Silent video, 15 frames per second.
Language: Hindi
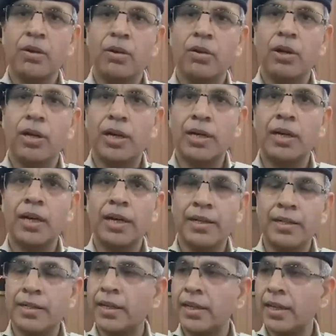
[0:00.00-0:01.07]
और हर आने
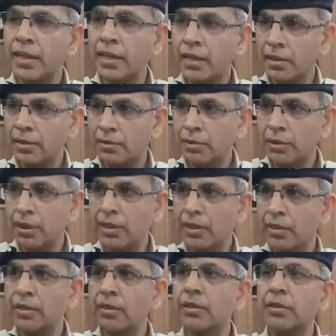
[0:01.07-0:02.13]
जाने का
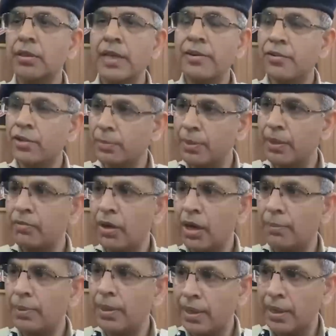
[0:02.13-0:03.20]
एक एंट्री भी वहाँ
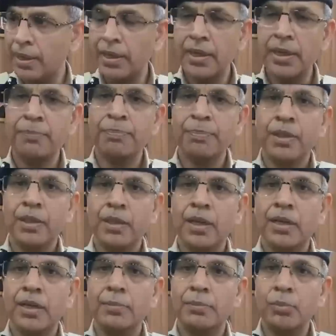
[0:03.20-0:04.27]
पे रहेगी
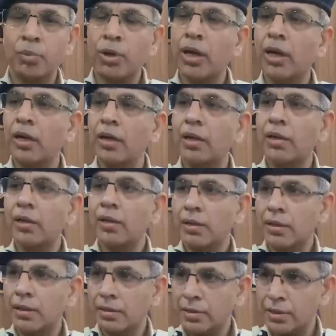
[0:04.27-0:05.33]
ताकि पूरा
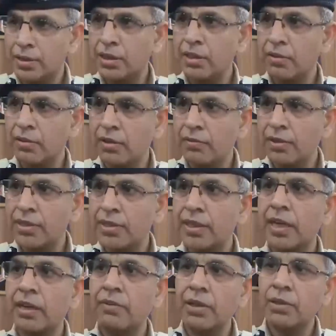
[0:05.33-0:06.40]
सीसीटीवी कवरेज के
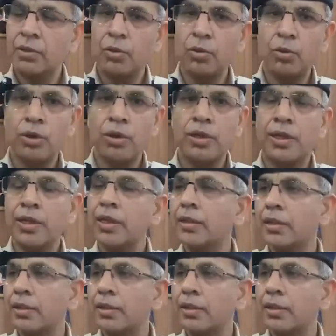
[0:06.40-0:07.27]
अलावा लोग की